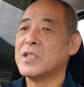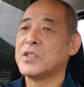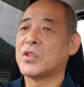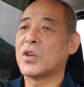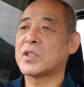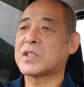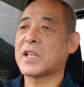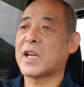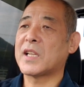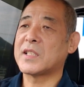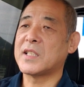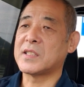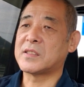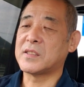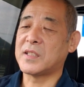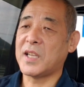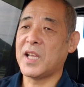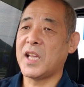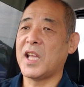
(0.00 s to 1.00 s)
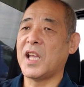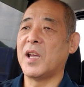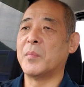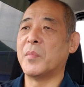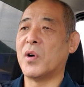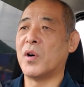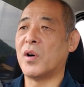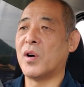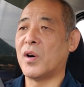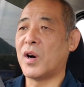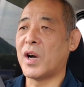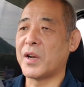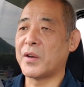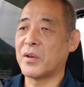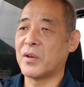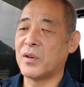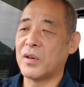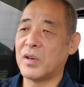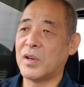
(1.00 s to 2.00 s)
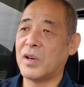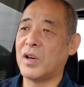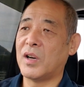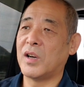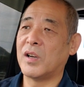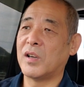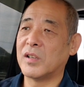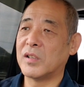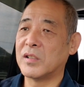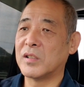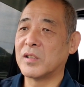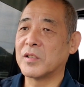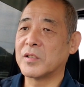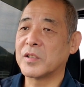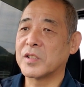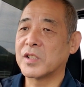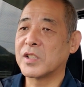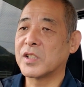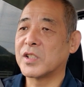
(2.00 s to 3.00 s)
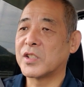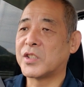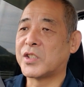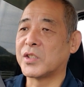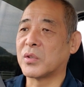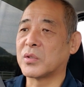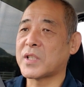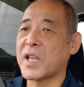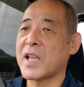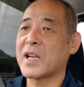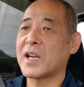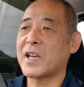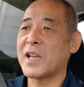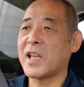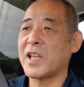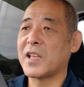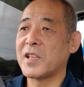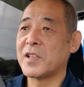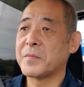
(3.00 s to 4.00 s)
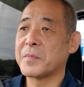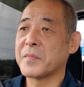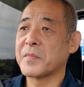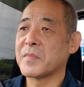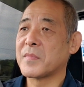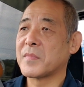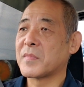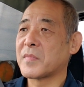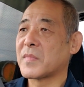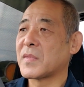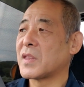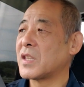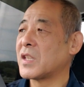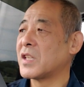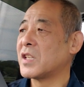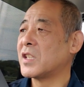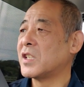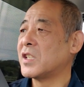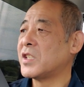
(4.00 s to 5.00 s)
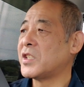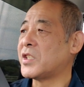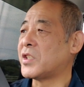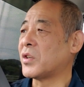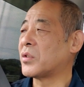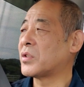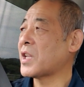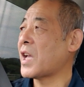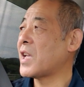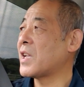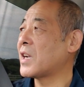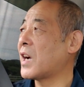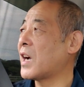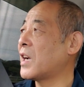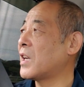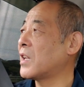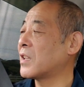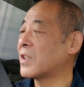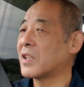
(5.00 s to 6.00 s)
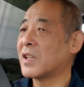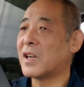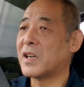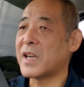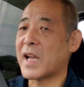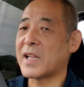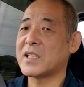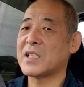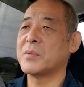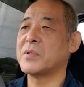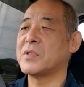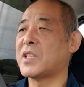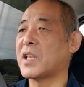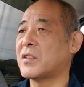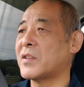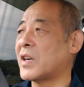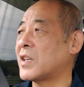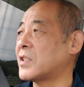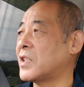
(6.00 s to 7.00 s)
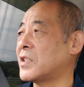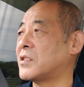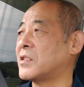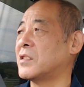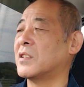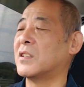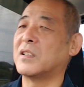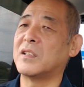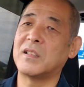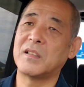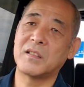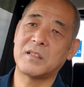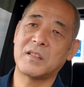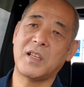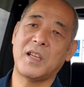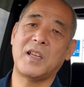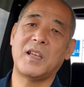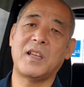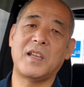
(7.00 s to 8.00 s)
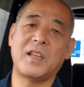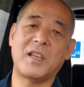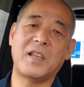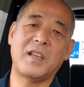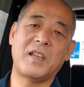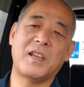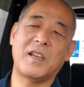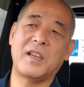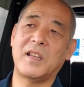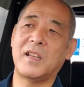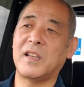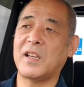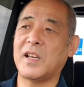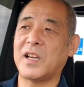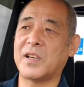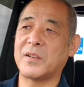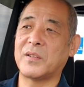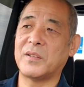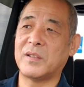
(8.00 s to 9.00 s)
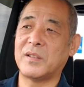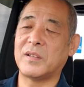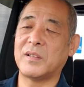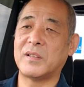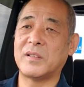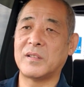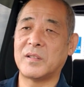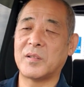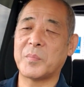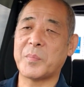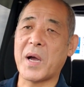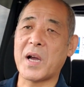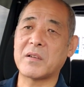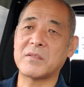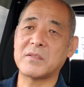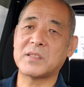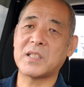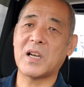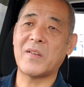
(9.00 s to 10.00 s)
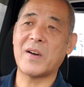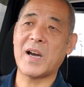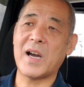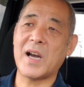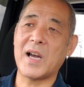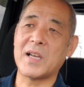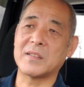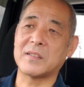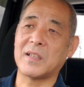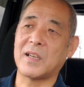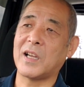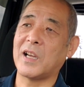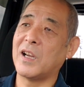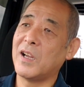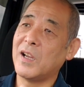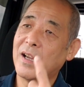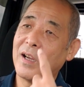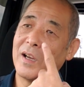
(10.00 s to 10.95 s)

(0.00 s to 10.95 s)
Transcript: そしたらですね、もうあのー、よん、ご台がね、よん、ご台がランデブーしてるわけですよ。で、あのー、パンクしたわーったら、